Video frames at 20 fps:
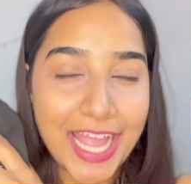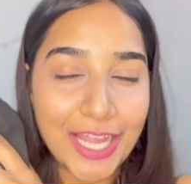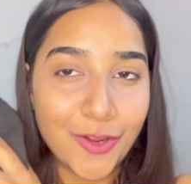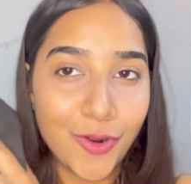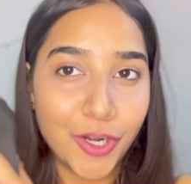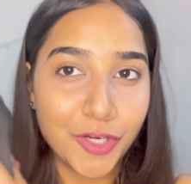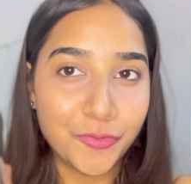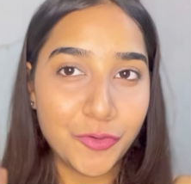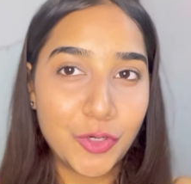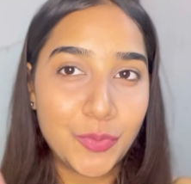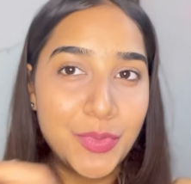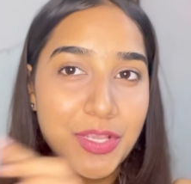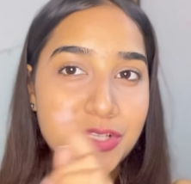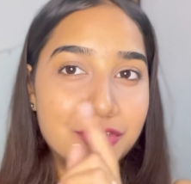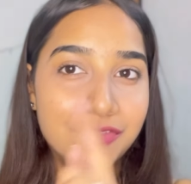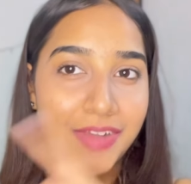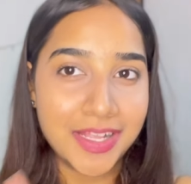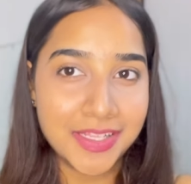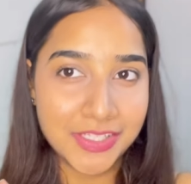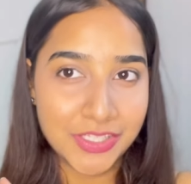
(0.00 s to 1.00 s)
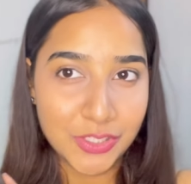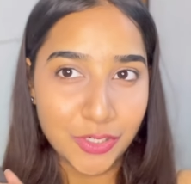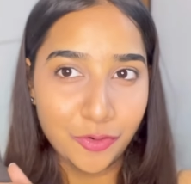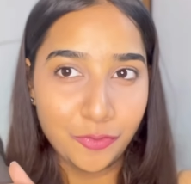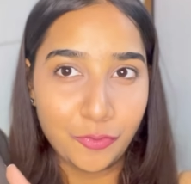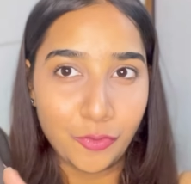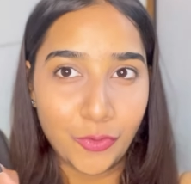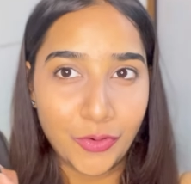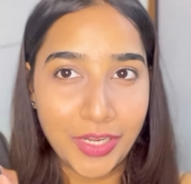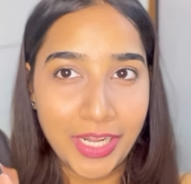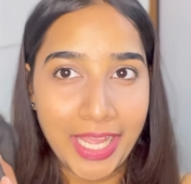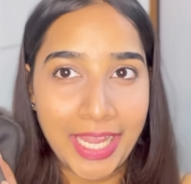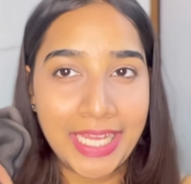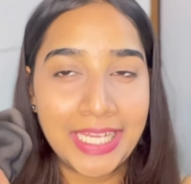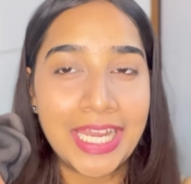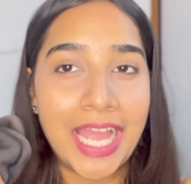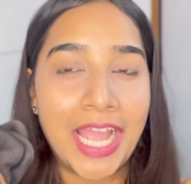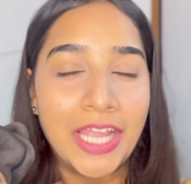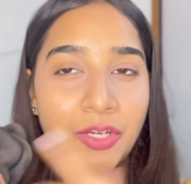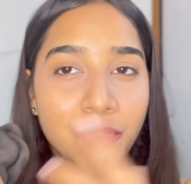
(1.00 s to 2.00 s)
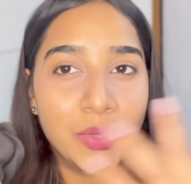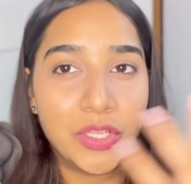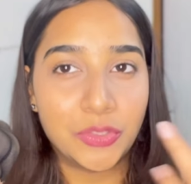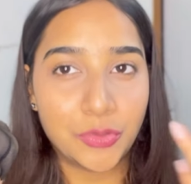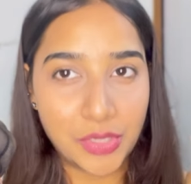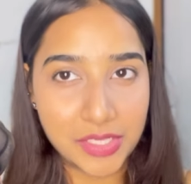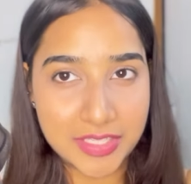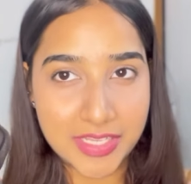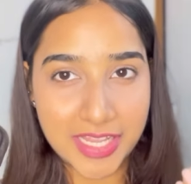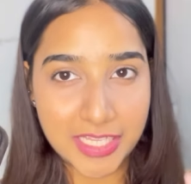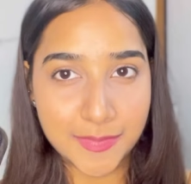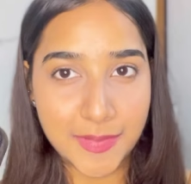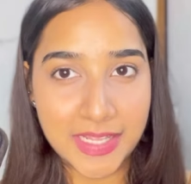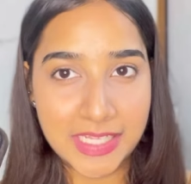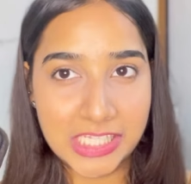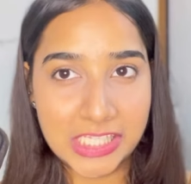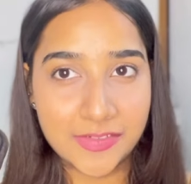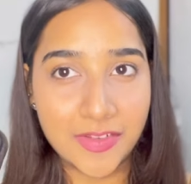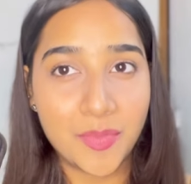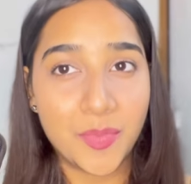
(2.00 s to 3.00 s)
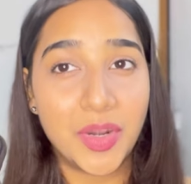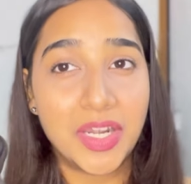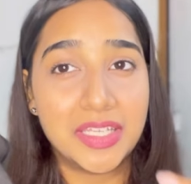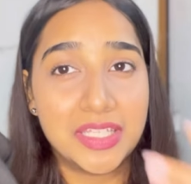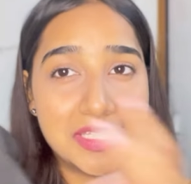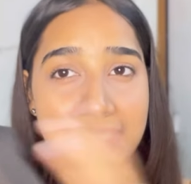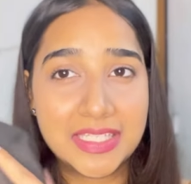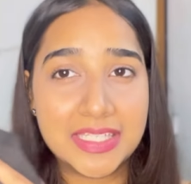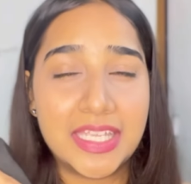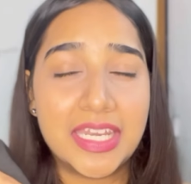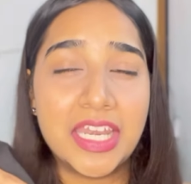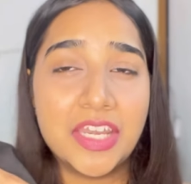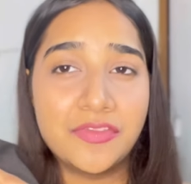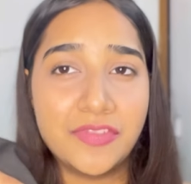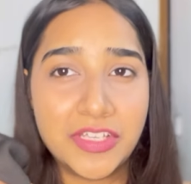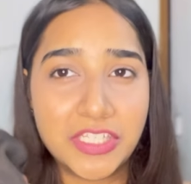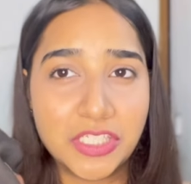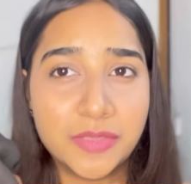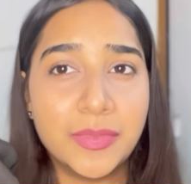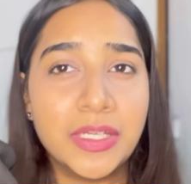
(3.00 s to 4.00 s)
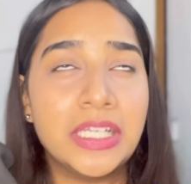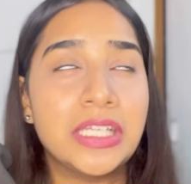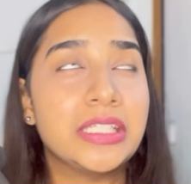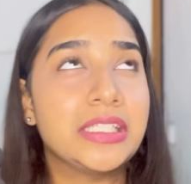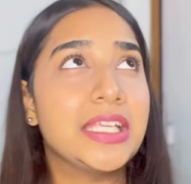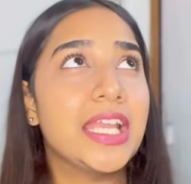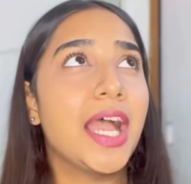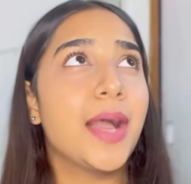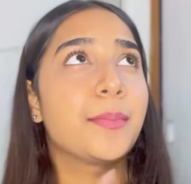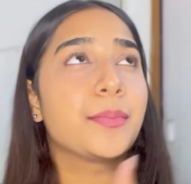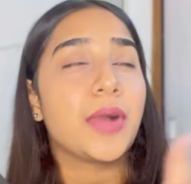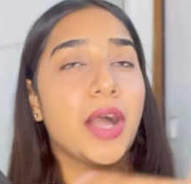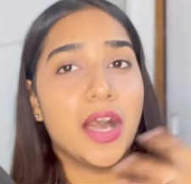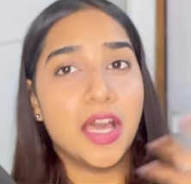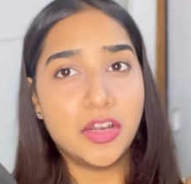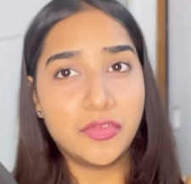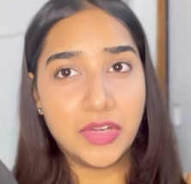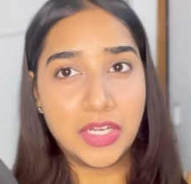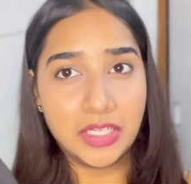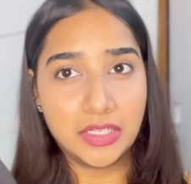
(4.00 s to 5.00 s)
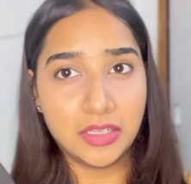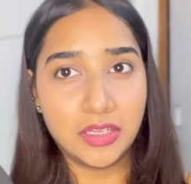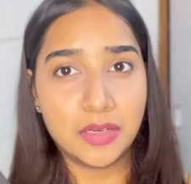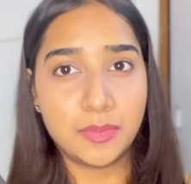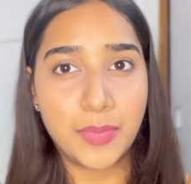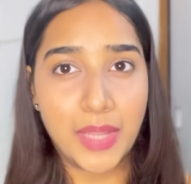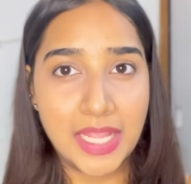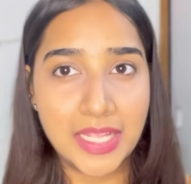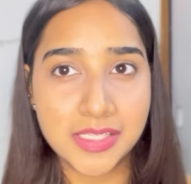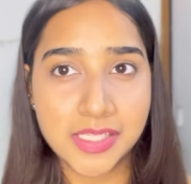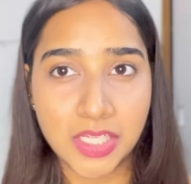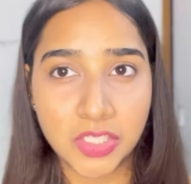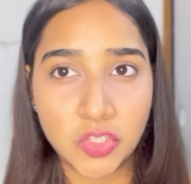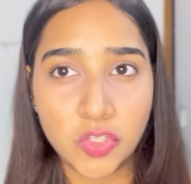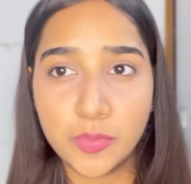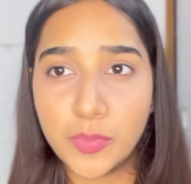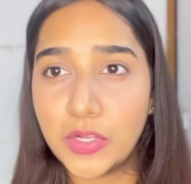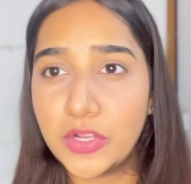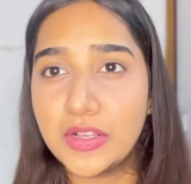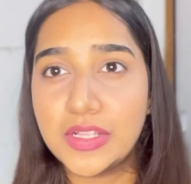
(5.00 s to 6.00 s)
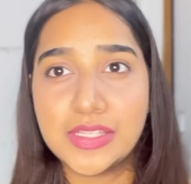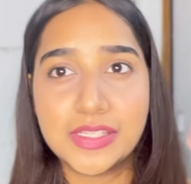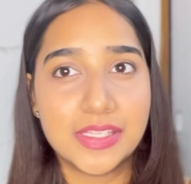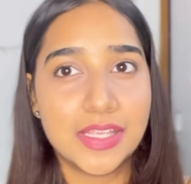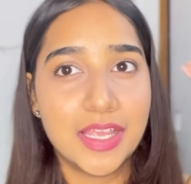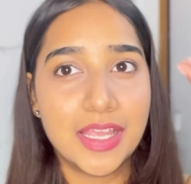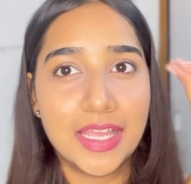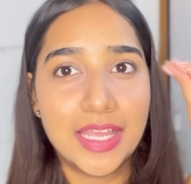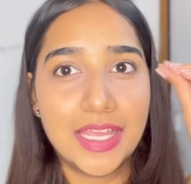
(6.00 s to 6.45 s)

आई गॉट फॉर रुपीज वन जीरो फोर नाइन आई नो ये थोड़ी सी एक्सपेंसिव है बट दिस इज एन इन्वेस्टमेंट ये आप हर विंटर पहन सकते हो बिकॉज